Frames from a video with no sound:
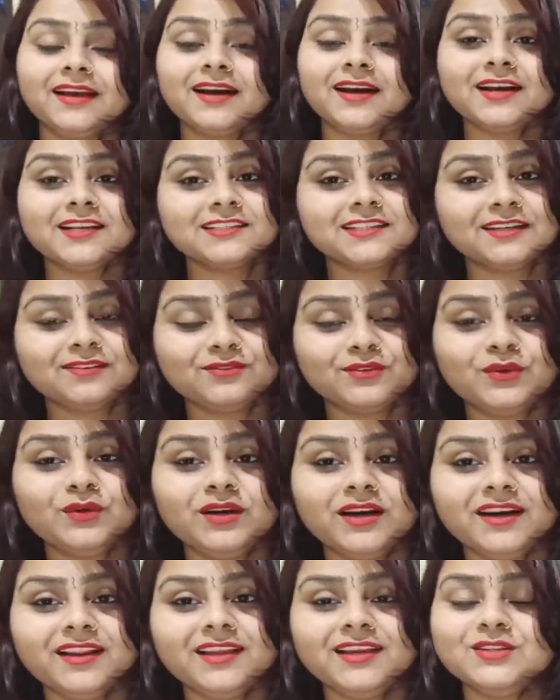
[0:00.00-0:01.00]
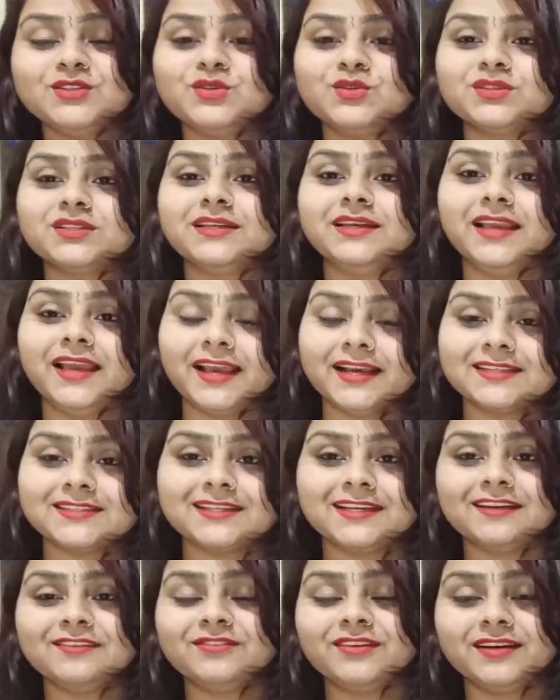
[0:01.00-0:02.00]
खासकर वो लड़की जो उसकी एक्स
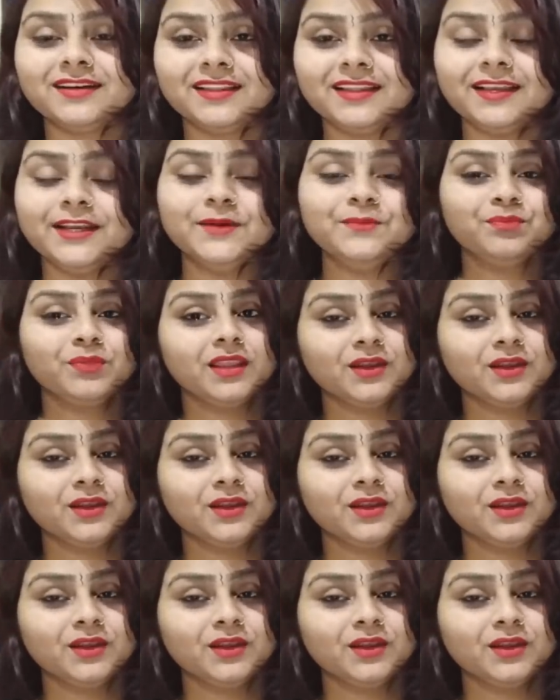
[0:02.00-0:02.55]
गर्लफ्रेंड थी